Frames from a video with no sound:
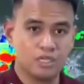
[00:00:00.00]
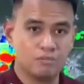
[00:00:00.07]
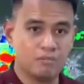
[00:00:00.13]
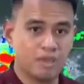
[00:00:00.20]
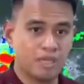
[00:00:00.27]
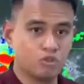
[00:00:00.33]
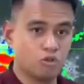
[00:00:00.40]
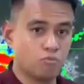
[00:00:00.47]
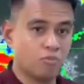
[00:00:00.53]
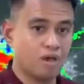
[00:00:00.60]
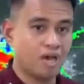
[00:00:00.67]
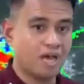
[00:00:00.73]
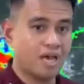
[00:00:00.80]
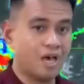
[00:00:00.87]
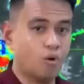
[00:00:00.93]
eh, may itong
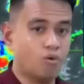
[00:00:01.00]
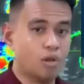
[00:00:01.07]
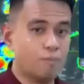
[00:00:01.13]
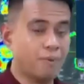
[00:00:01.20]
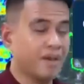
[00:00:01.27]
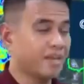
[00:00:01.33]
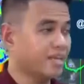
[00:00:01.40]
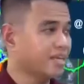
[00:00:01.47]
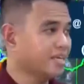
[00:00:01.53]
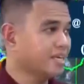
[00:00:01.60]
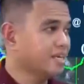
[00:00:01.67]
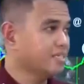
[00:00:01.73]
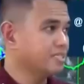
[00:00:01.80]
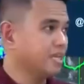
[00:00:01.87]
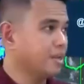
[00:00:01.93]
mga kaulapan
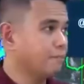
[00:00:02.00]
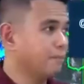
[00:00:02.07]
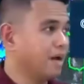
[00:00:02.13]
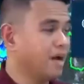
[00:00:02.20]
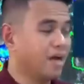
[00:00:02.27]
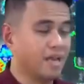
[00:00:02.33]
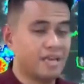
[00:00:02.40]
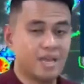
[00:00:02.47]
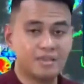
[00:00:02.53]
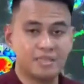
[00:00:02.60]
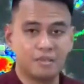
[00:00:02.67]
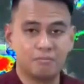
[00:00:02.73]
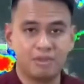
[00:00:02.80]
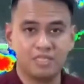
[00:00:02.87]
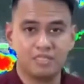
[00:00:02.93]
sa ilang bahagi ng
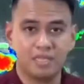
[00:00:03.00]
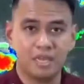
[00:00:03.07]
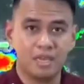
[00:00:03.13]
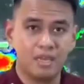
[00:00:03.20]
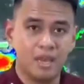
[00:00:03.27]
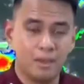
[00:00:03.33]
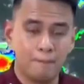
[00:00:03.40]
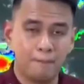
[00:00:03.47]
ating bansa.